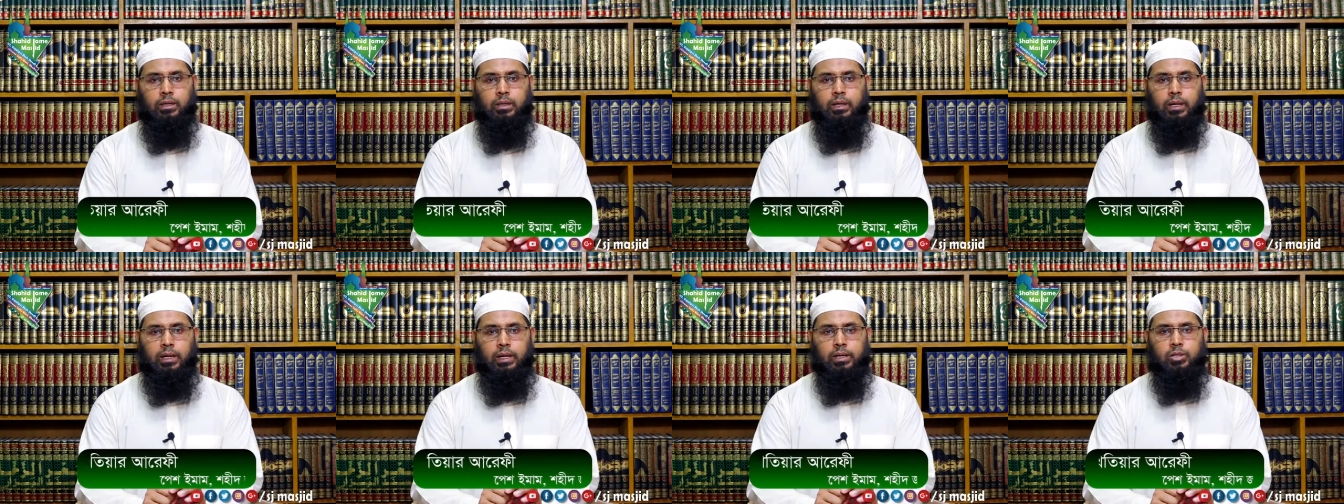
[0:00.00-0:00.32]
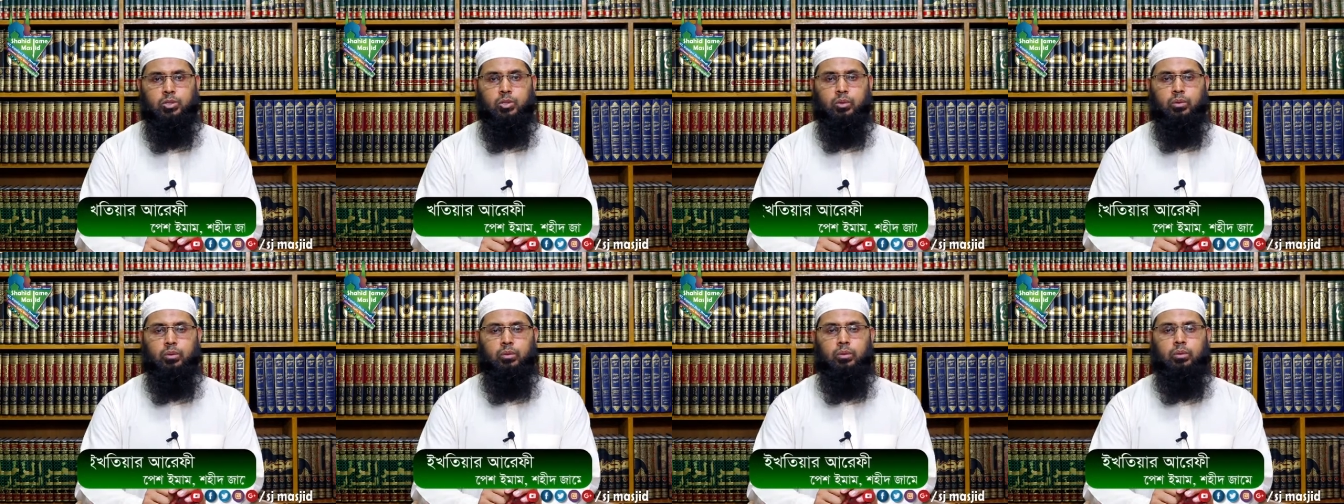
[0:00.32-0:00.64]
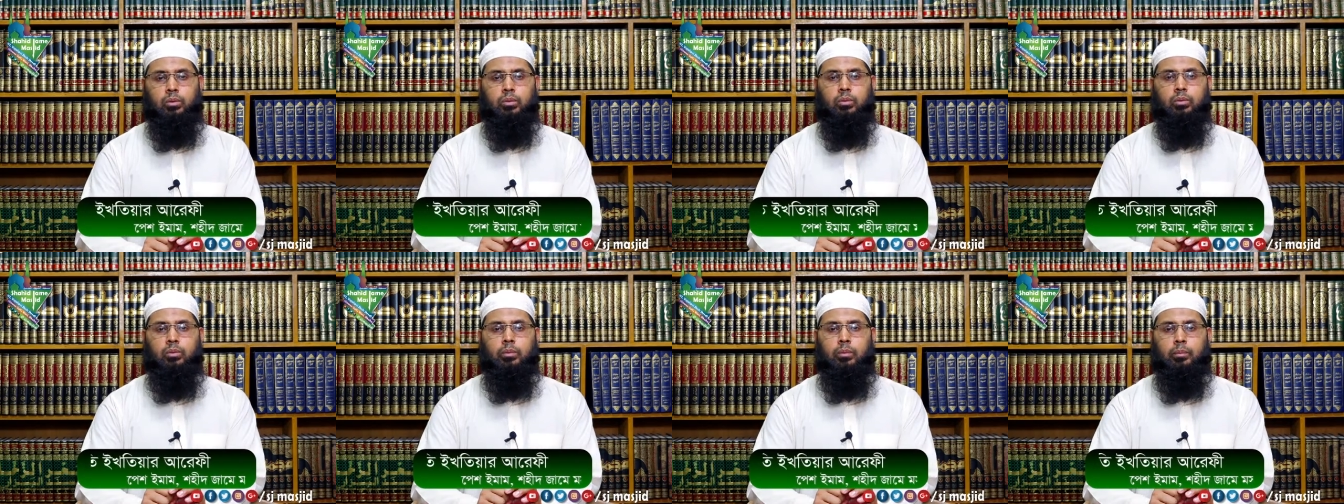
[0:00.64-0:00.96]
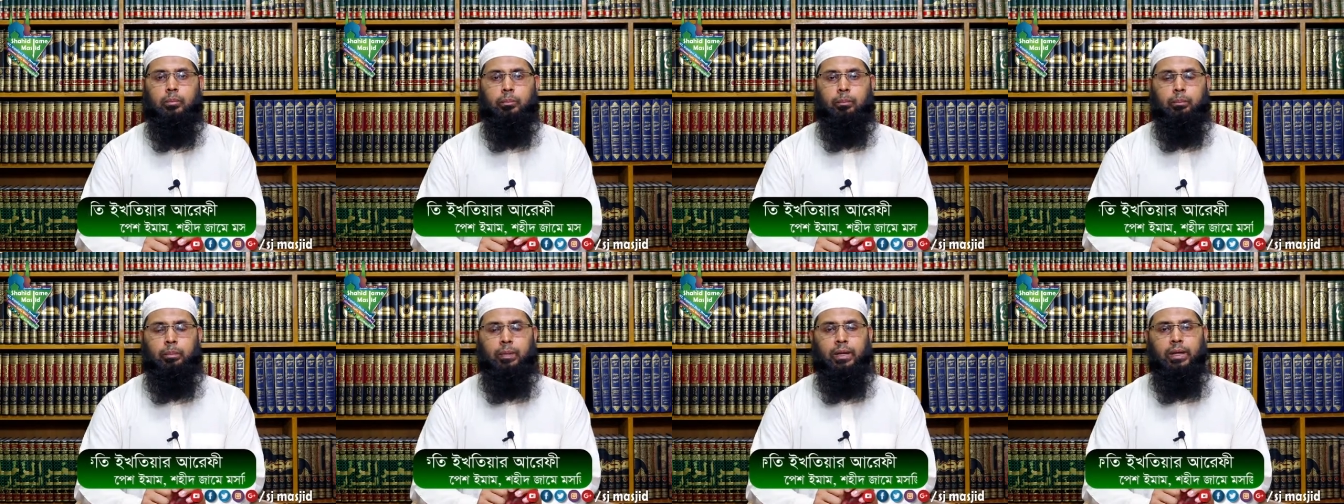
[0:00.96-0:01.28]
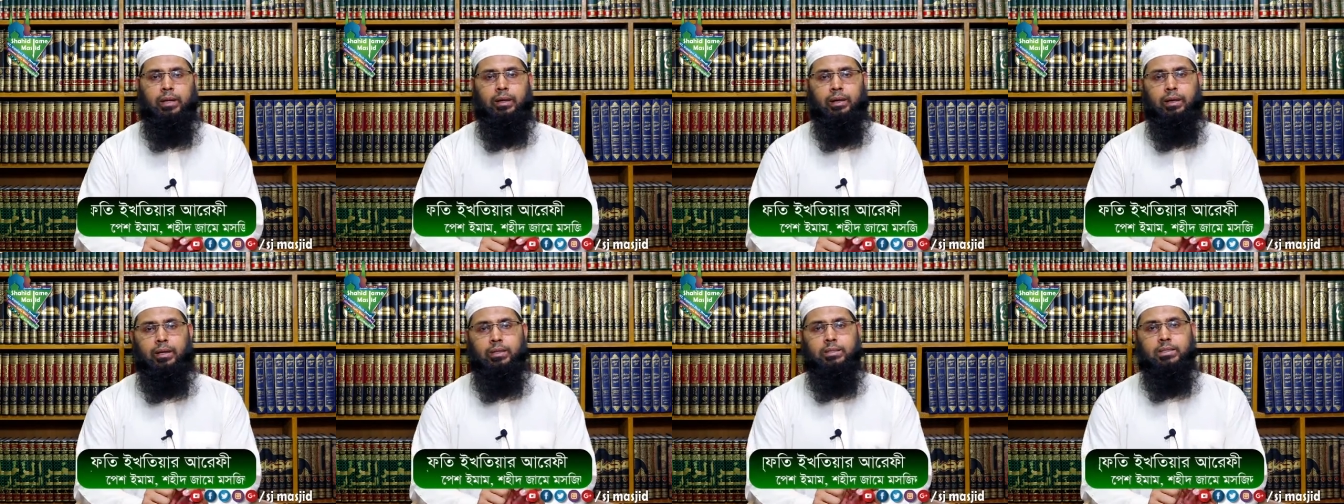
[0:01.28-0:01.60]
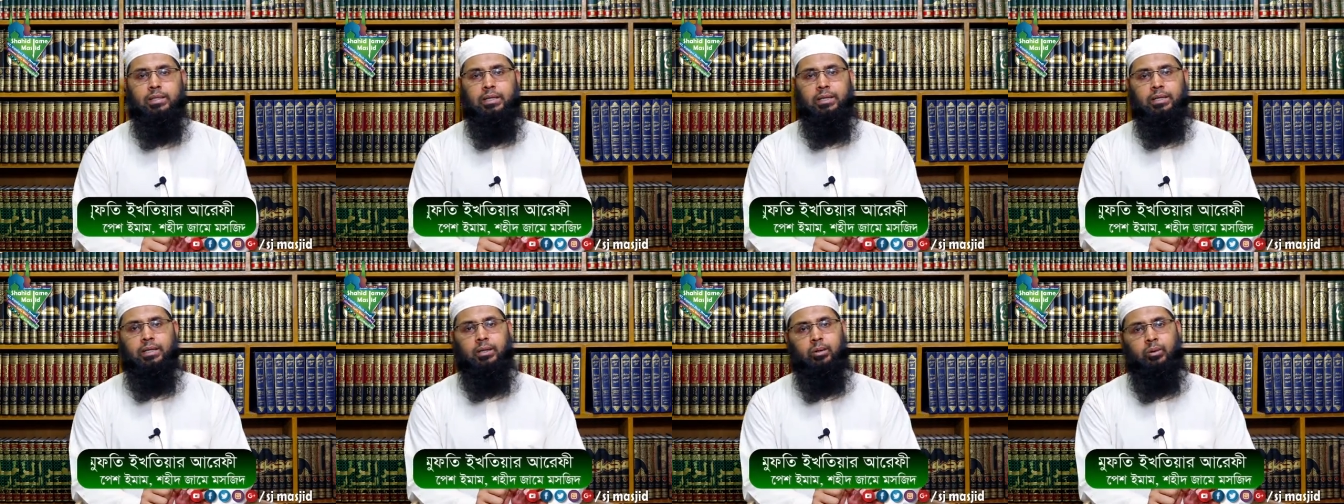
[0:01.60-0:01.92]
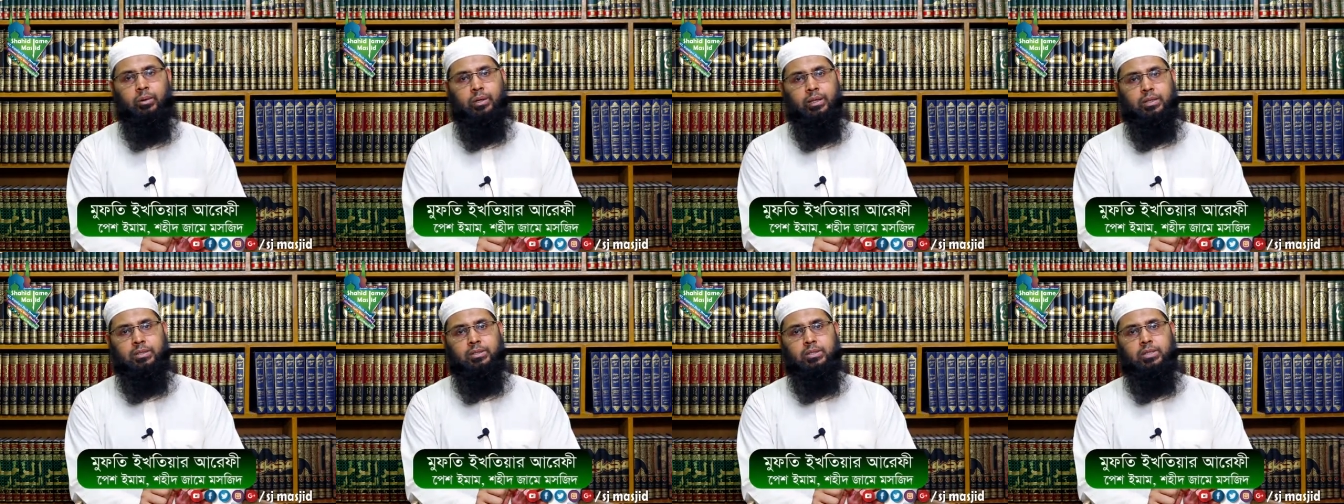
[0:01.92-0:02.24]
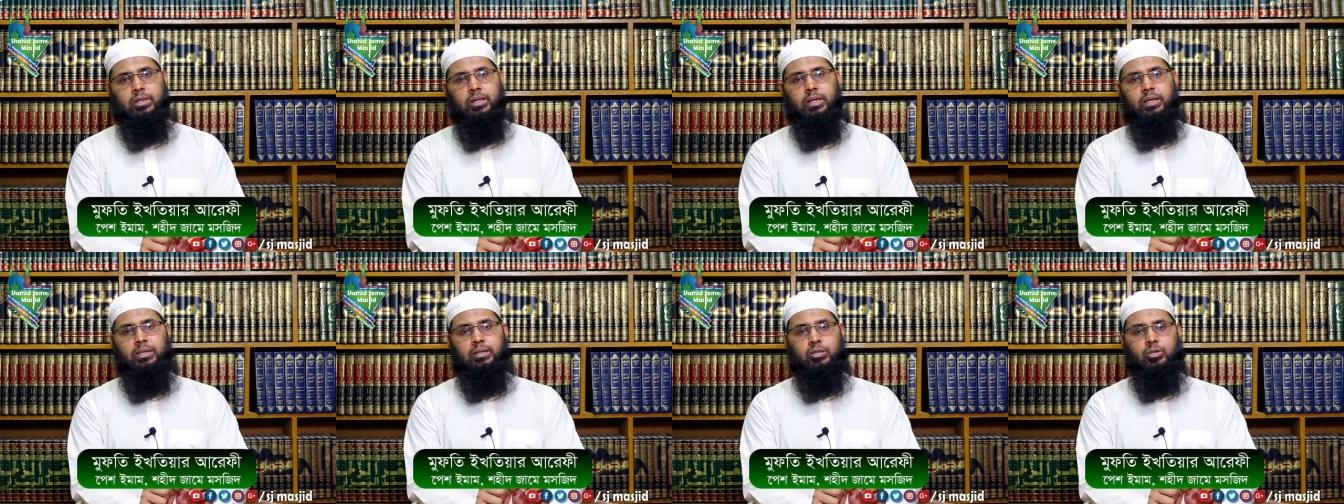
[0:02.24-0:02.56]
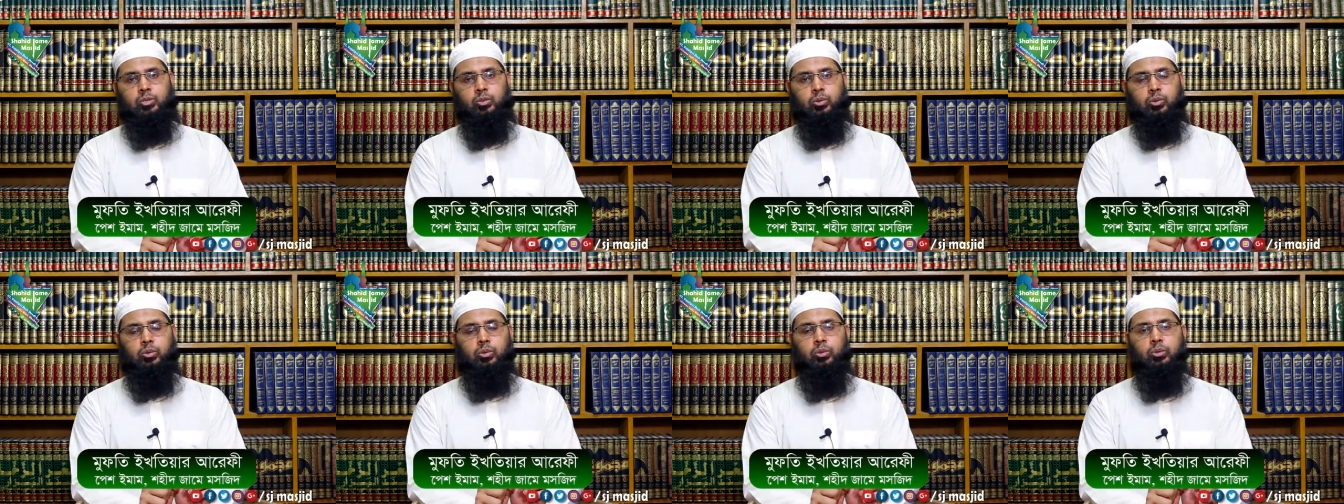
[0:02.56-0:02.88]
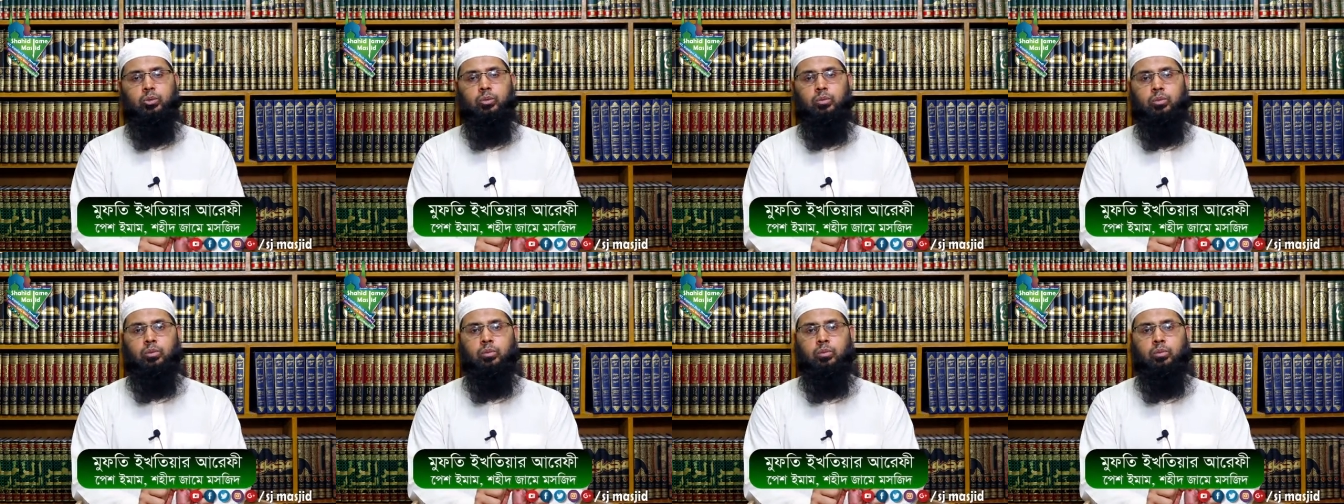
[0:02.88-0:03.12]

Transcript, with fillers: এই জন্য মেয়েরাজ এটা হয়েছে এটা সত্য